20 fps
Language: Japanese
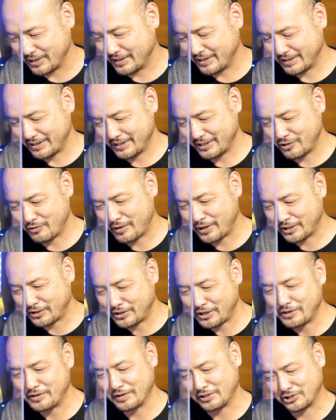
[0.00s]
言われ
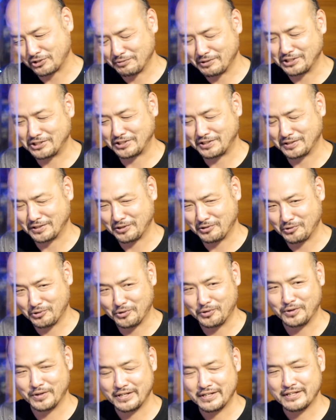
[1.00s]
たりはしましたけど、
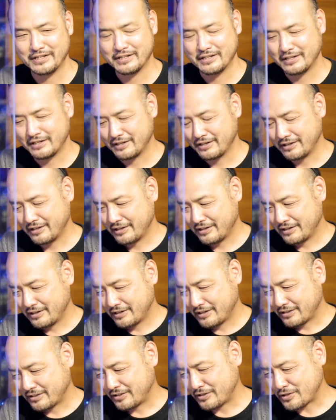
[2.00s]

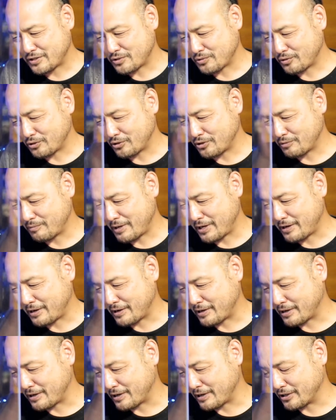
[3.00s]
でそれでまあ、うんう
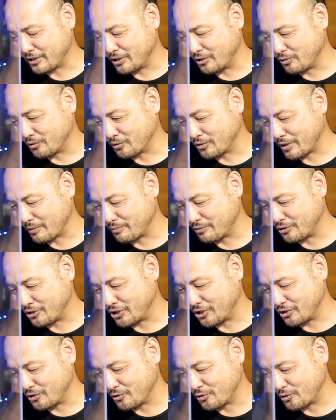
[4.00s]
んうん、いろんな部
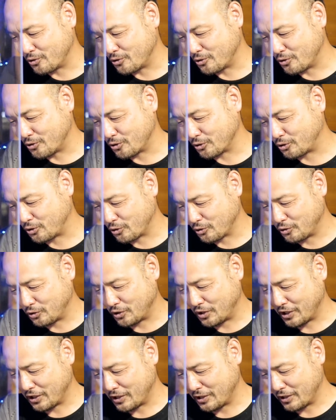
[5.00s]
品を取って、